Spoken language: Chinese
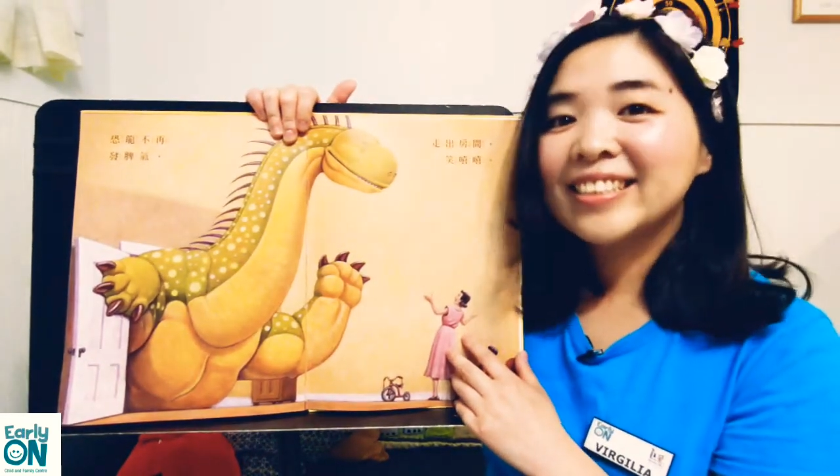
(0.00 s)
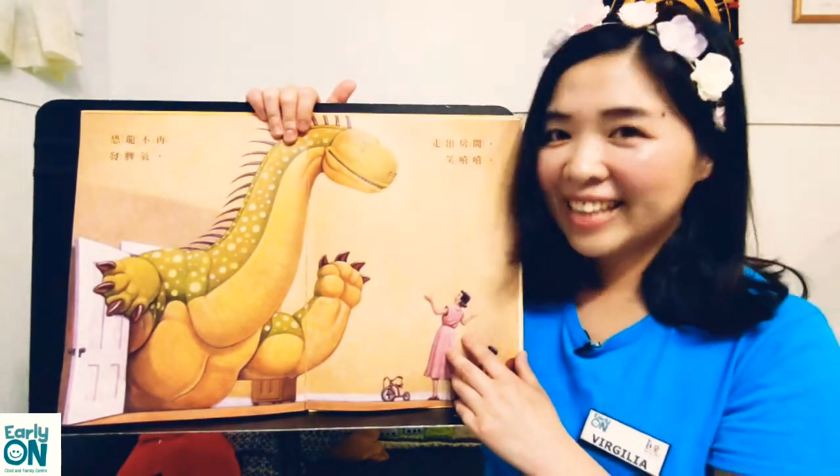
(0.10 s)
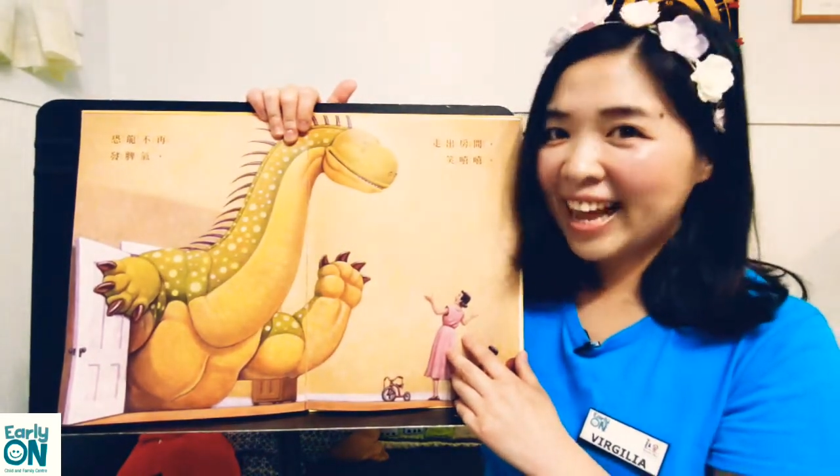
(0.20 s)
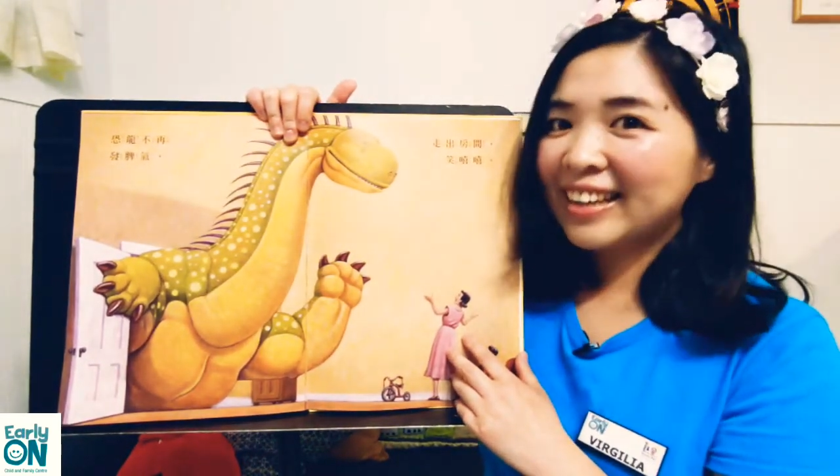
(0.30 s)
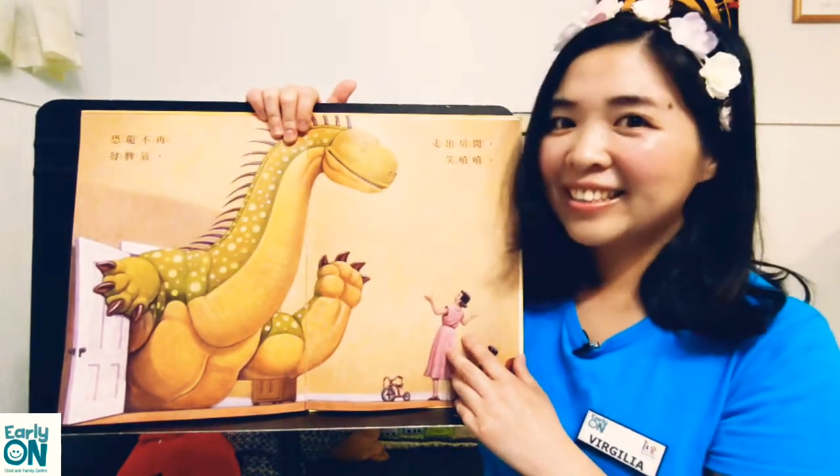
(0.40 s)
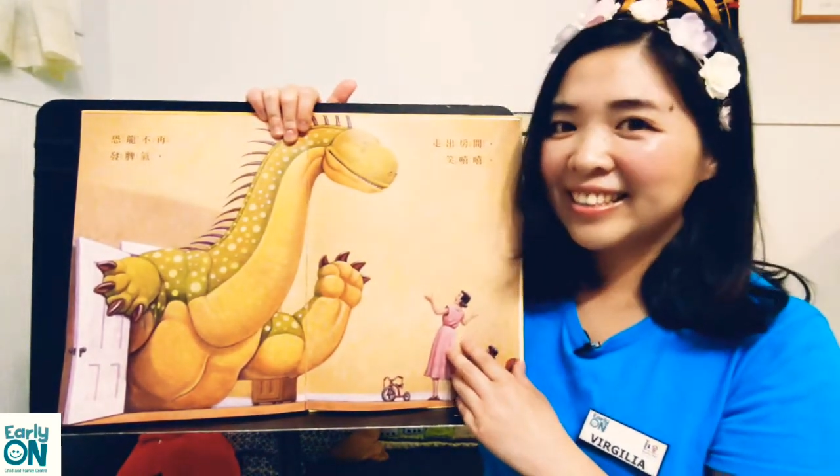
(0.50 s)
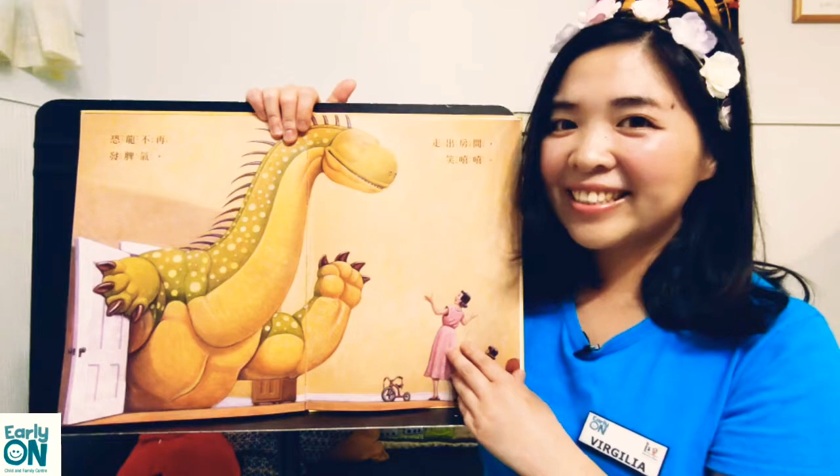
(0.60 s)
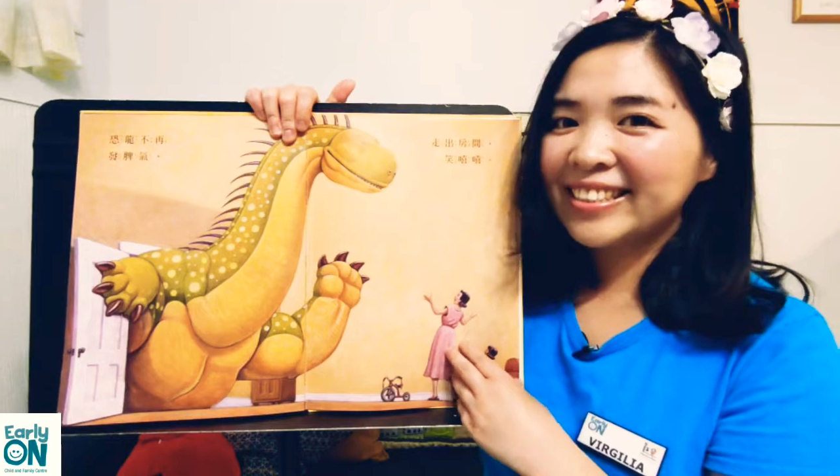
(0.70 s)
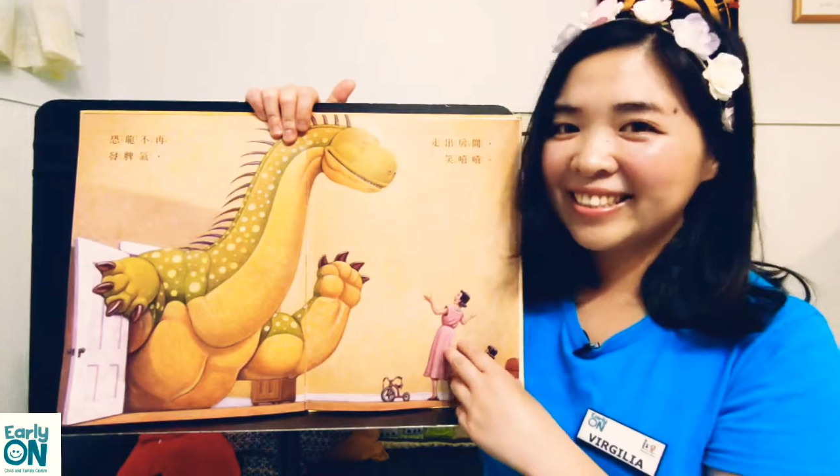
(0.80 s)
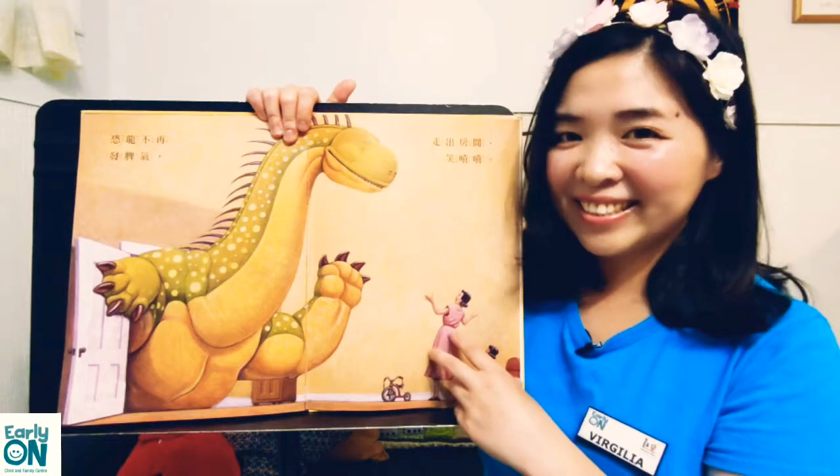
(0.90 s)
笑
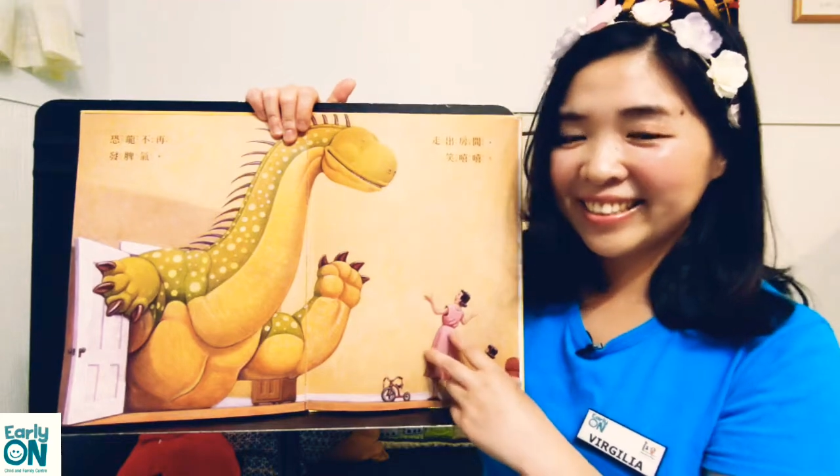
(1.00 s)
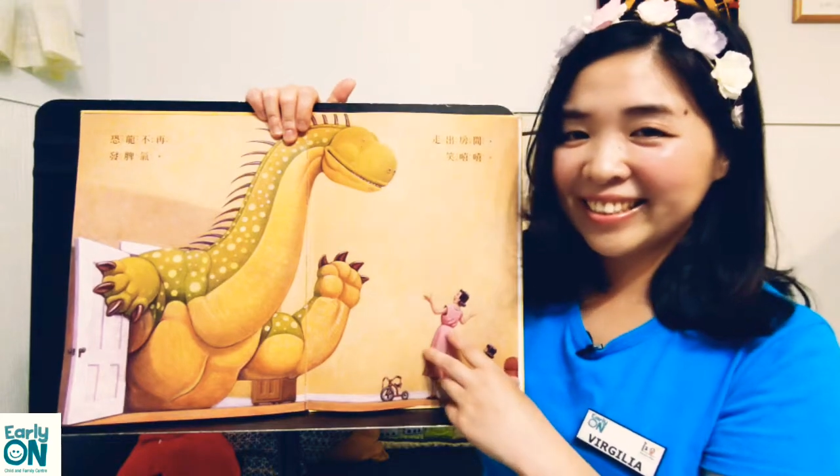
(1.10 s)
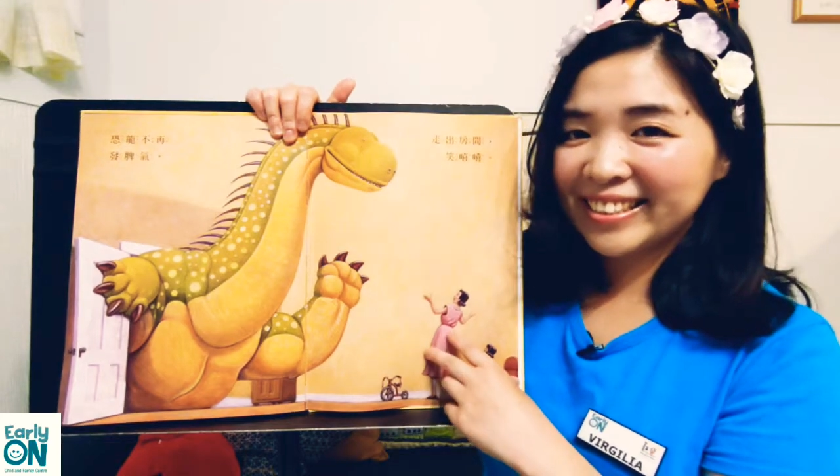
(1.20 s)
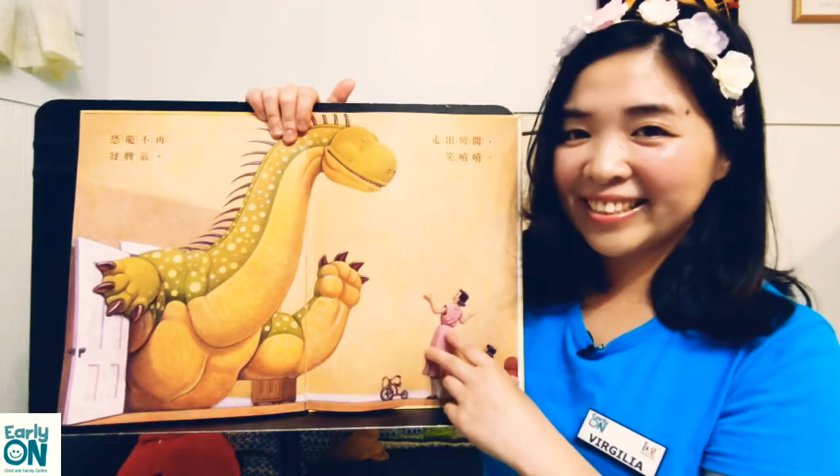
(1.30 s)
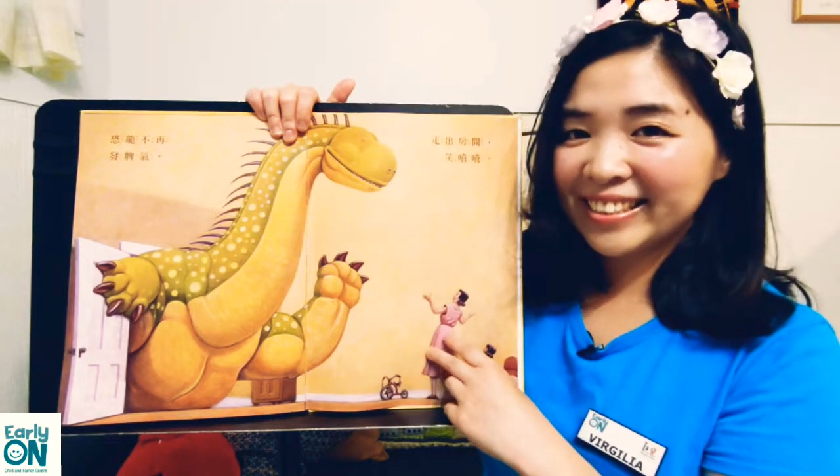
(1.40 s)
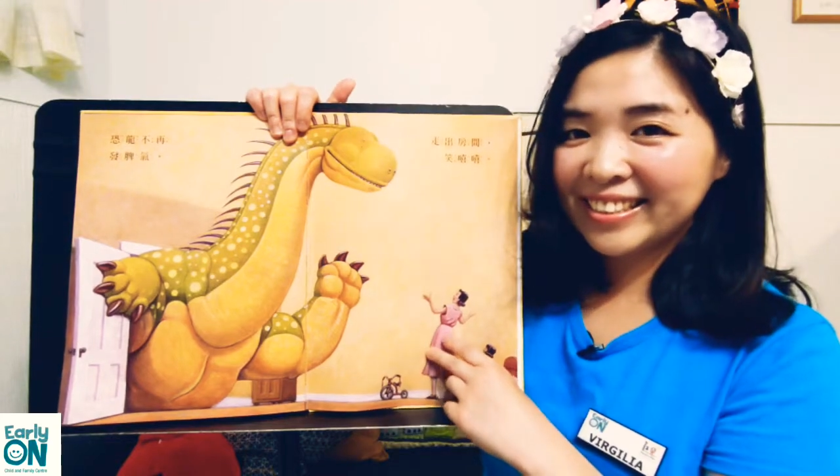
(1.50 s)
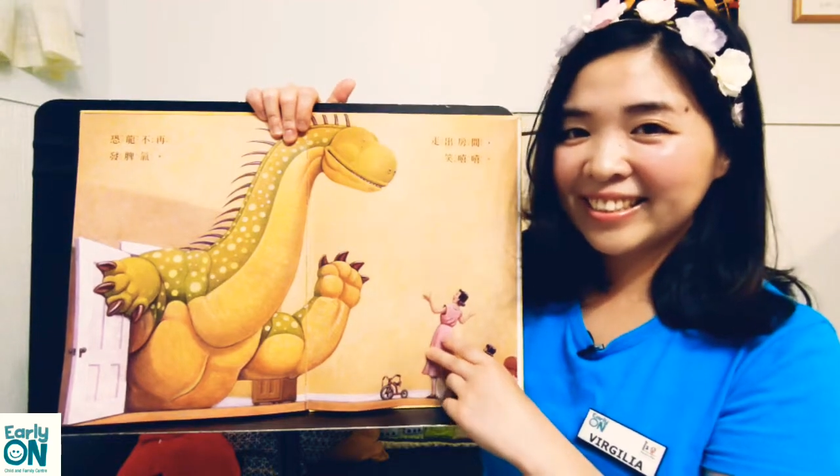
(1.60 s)
嘻嘻，